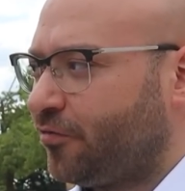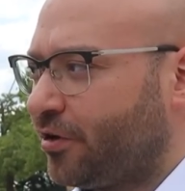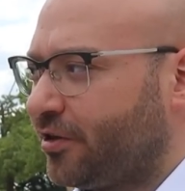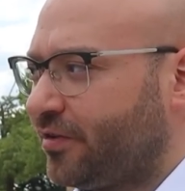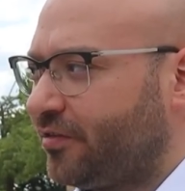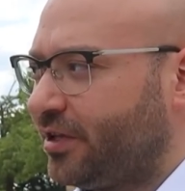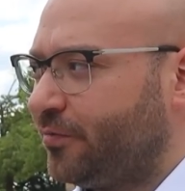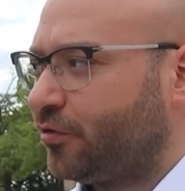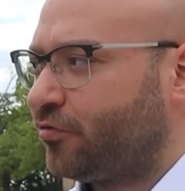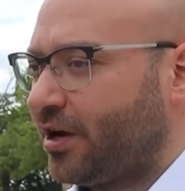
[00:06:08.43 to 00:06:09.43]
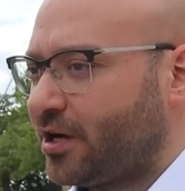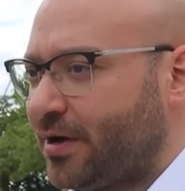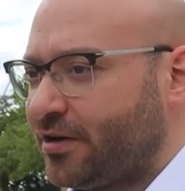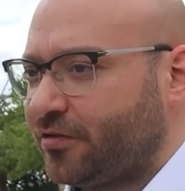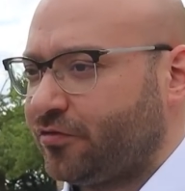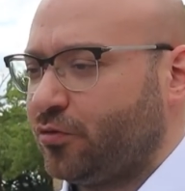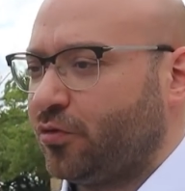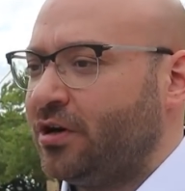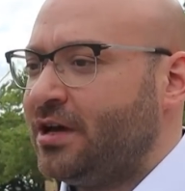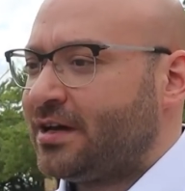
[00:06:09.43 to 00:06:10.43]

Vorgehensweise geben wird für Allgemeinverfügung.